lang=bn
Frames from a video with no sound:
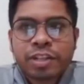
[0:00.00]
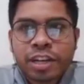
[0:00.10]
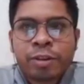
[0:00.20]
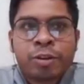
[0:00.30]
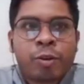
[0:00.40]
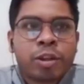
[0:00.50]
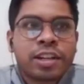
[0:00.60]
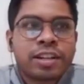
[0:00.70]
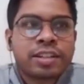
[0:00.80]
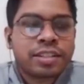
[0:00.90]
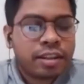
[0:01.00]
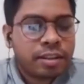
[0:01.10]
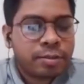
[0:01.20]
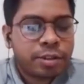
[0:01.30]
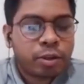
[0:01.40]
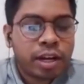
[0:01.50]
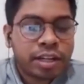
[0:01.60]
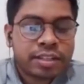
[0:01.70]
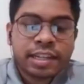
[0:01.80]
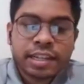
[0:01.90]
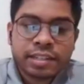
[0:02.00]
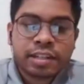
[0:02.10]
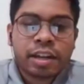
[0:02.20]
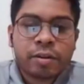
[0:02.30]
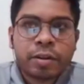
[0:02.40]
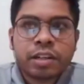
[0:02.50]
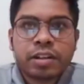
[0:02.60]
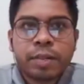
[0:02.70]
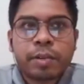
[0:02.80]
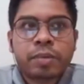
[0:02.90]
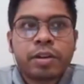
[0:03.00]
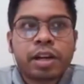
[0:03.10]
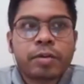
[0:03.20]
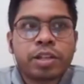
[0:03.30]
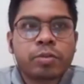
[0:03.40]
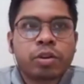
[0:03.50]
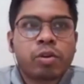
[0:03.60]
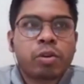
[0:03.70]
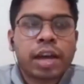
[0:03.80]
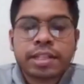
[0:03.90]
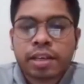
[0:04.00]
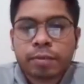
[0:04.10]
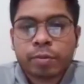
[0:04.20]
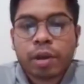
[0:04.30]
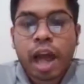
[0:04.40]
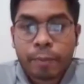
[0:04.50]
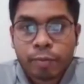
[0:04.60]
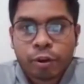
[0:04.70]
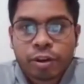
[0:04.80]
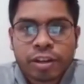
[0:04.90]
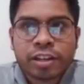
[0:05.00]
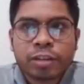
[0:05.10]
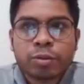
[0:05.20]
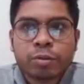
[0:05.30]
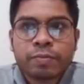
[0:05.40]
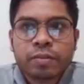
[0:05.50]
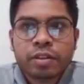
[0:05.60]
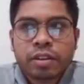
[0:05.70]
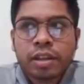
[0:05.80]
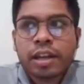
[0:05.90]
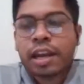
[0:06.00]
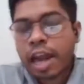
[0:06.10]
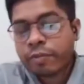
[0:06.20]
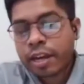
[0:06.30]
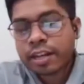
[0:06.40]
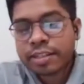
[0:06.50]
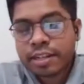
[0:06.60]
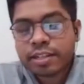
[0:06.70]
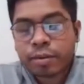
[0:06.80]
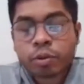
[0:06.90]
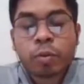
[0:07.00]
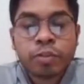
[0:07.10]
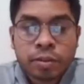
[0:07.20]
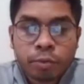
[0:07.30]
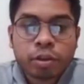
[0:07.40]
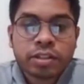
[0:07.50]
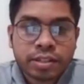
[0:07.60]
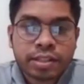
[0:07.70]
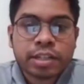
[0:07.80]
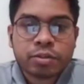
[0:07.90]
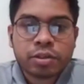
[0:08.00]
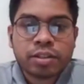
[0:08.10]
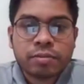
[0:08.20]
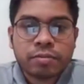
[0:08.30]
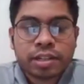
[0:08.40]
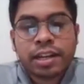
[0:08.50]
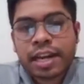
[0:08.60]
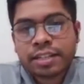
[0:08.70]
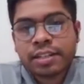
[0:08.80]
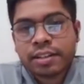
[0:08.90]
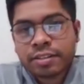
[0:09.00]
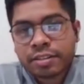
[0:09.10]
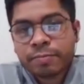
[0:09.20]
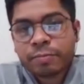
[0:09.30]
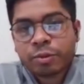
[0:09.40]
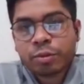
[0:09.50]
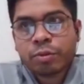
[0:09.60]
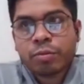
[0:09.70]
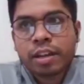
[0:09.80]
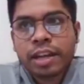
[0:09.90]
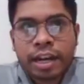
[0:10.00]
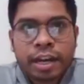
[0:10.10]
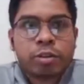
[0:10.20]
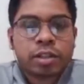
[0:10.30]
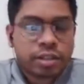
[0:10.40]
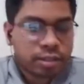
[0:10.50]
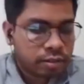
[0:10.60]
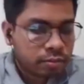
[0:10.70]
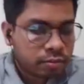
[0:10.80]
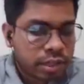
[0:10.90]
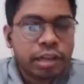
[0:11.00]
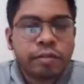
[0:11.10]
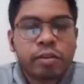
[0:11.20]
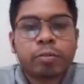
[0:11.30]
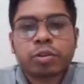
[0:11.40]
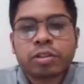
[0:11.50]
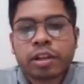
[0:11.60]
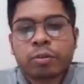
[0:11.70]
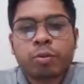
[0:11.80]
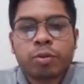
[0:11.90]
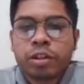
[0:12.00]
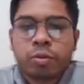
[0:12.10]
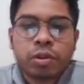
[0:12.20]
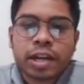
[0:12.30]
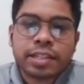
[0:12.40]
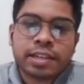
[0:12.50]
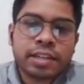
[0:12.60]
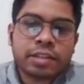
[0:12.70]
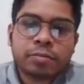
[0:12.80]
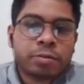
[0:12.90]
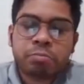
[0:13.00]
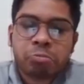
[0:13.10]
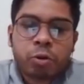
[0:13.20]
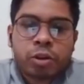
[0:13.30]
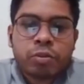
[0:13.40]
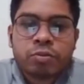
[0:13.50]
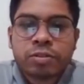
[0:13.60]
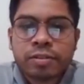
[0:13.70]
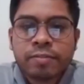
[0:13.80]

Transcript: সেটাই হলো কথা যে যে কোনো একটা স্কিল যেটা আমার ডিপার্টমেন্টে আমার জীবনে কখনো কাজে লাগবে বলে আমার মনে হয় না কিন্তু লাইফের একটা স্টেজে আমার সবচেয়ে ইম্পর্টেন্ট স্টেজ অ্যাকচুয়ালি সেখানে কাজে লেগে গেছে তো এটাই কথা যে স্কিল ডেভেলপ করতে থাকো কোন দিন কোনটা কাজে লেগে যাবে নো ওয়ান নোজ